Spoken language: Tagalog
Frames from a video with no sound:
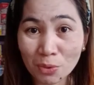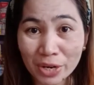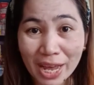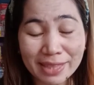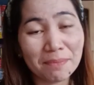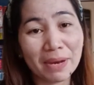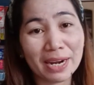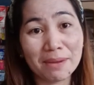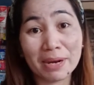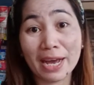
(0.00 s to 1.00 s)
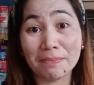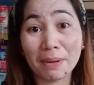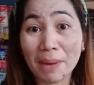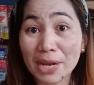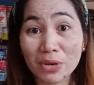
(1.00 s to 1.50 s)
natin para naman kahit
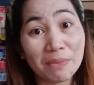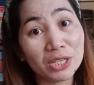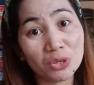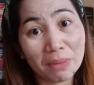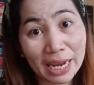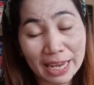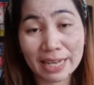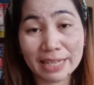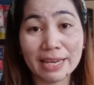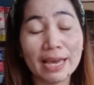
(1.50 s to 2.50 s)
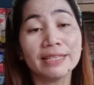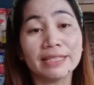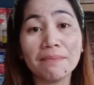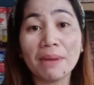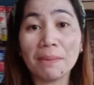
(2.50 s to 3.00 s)
papano eh medyo malaki kasi
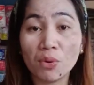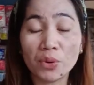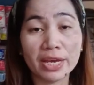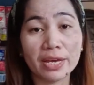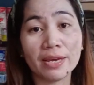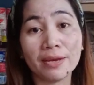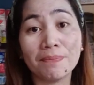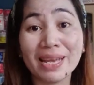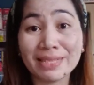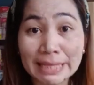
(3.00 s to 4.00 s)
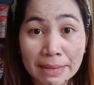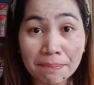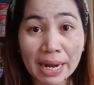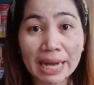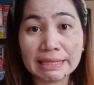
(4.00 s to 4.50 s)
sa iba po eh plus 3
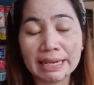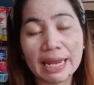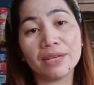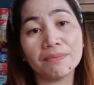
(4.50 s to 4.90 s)
pa nga sila.